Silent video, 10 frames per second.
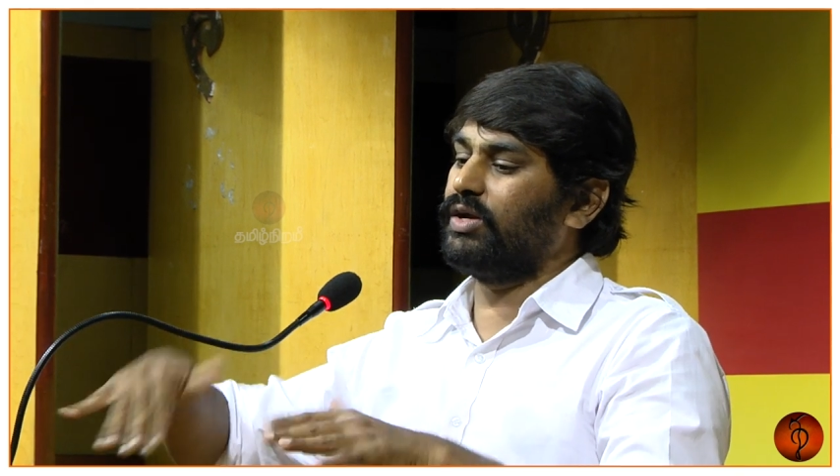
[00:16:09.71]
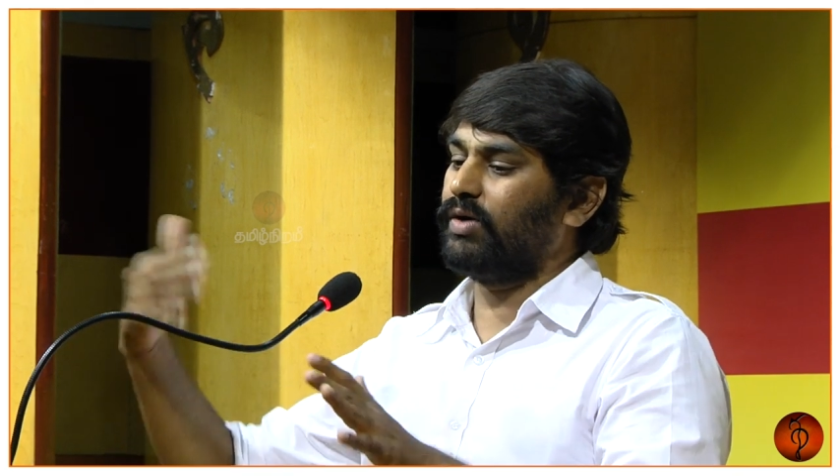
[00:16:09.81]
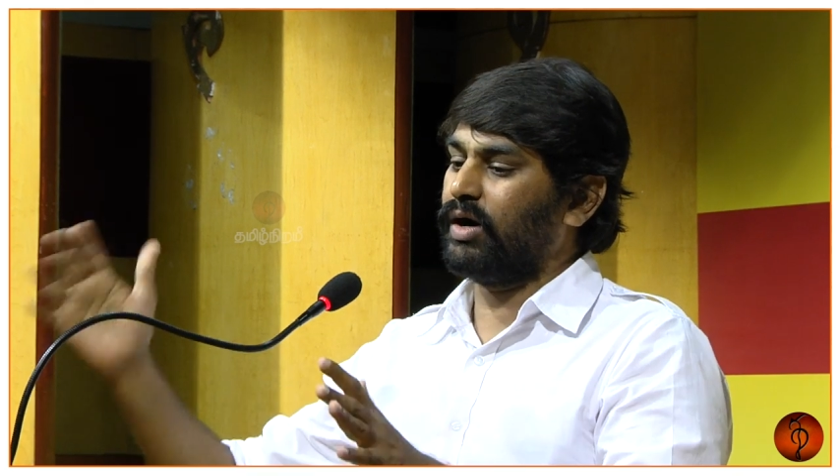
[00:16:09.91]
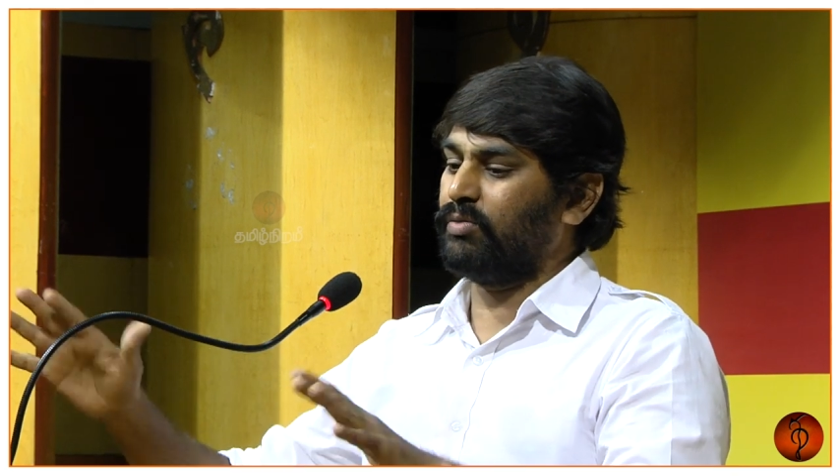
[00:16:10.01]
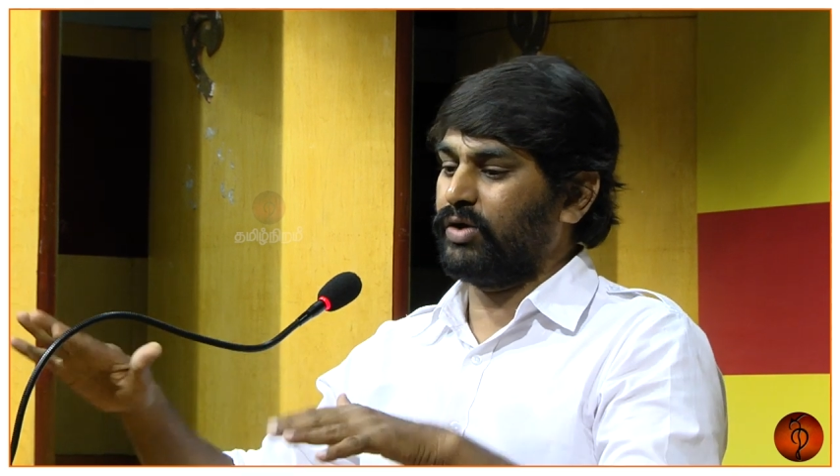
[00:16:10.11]

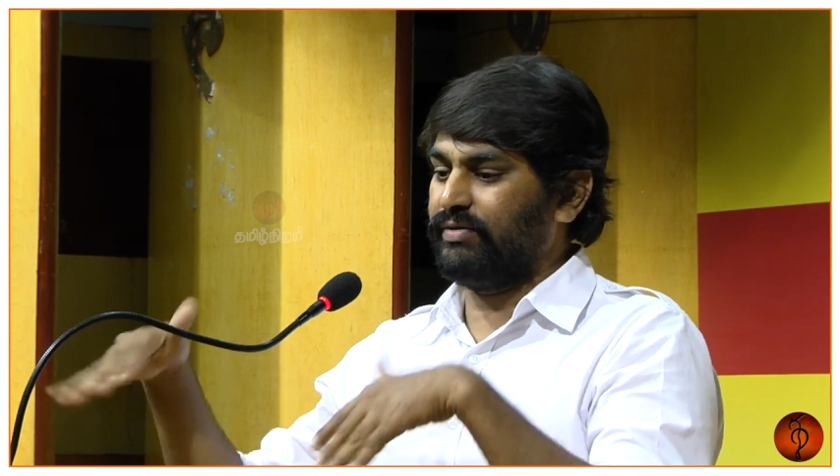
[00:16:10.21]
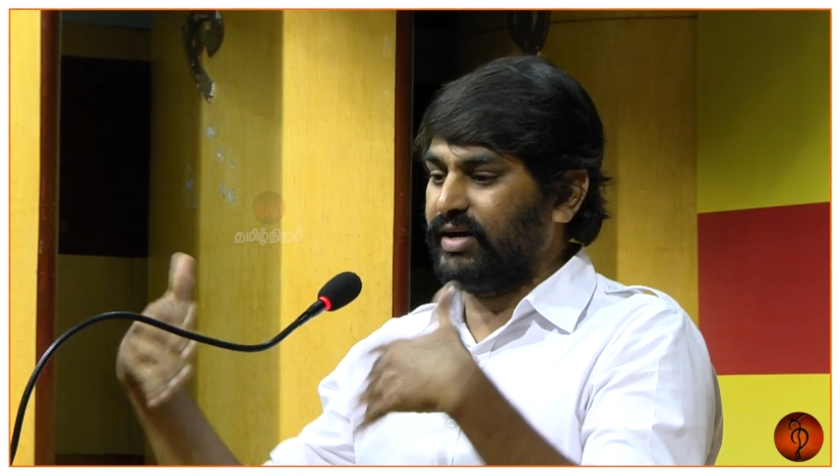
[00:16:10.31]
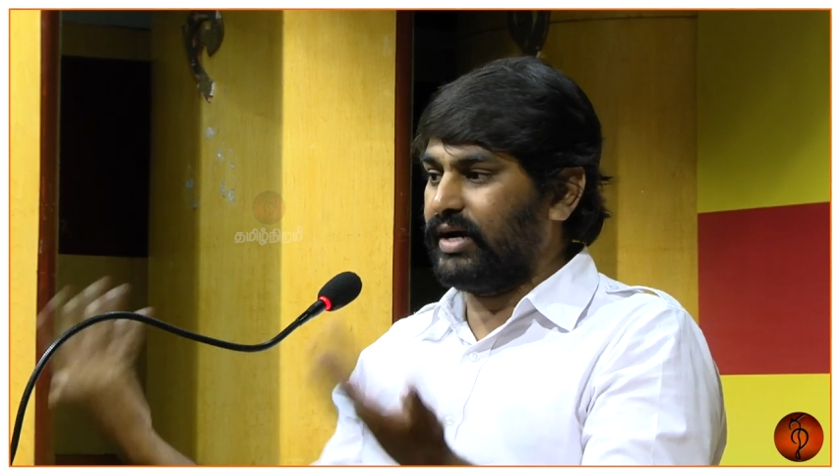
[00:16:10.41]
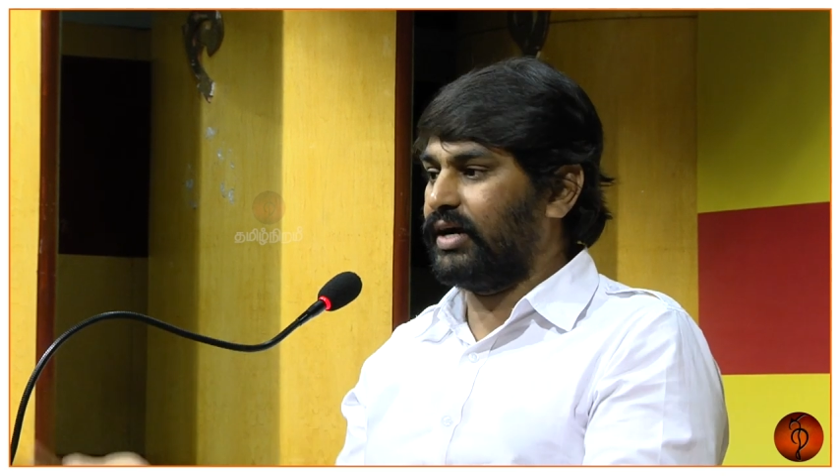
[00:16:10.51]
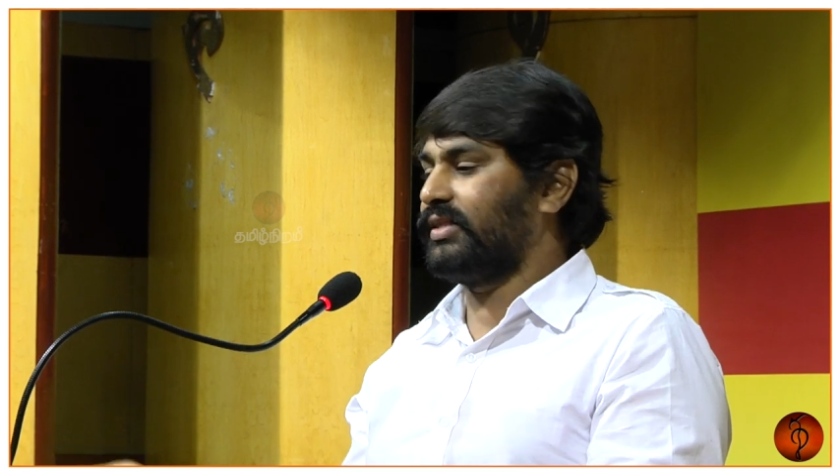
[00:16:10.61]
நிர்வாக முறை
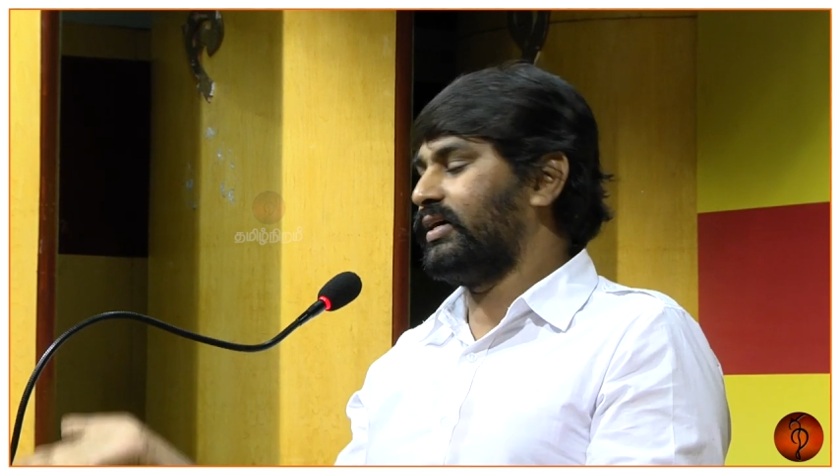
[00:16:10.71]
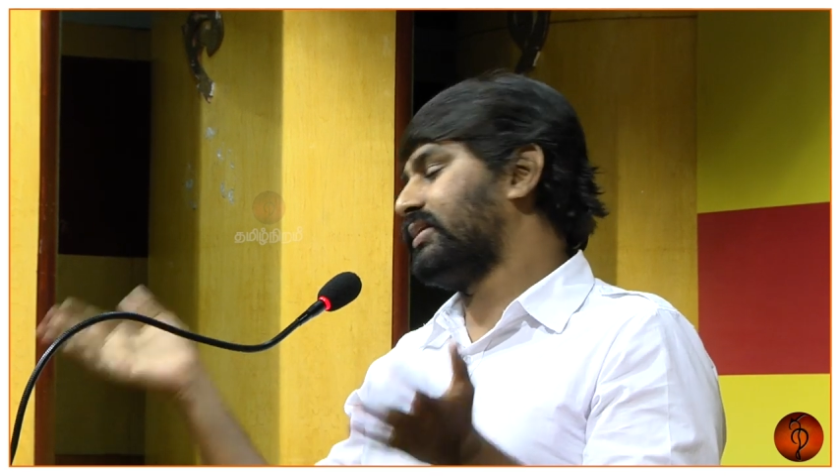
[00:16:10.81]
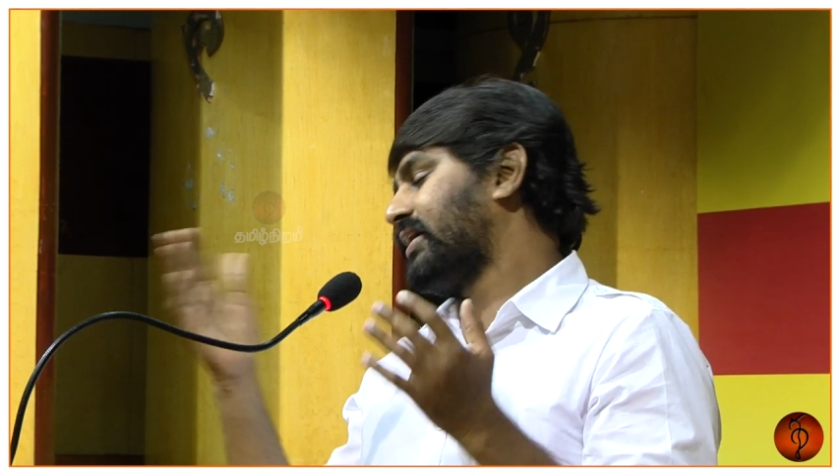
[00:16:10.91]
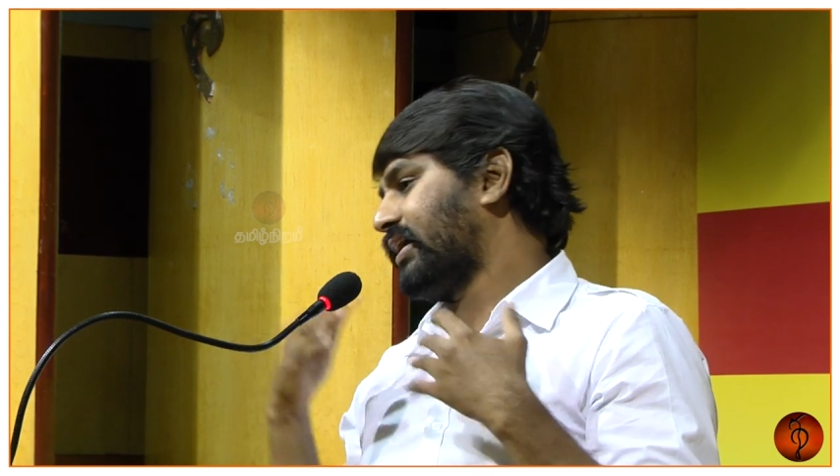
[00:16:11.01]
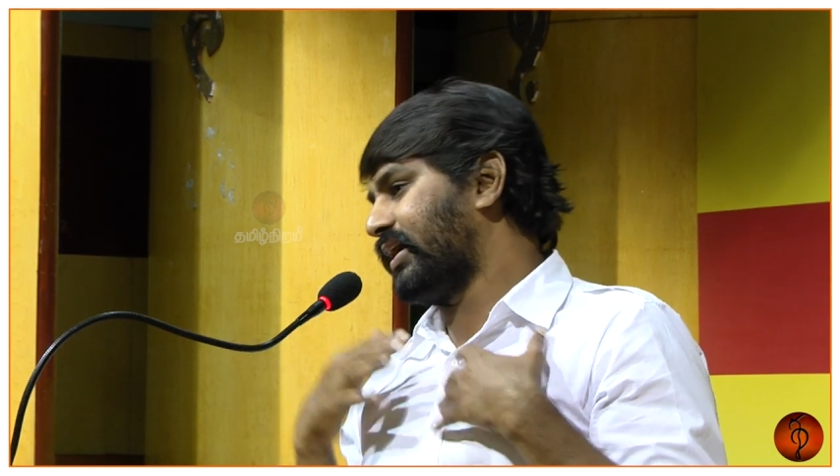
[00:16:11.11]
வேறானது என்கிற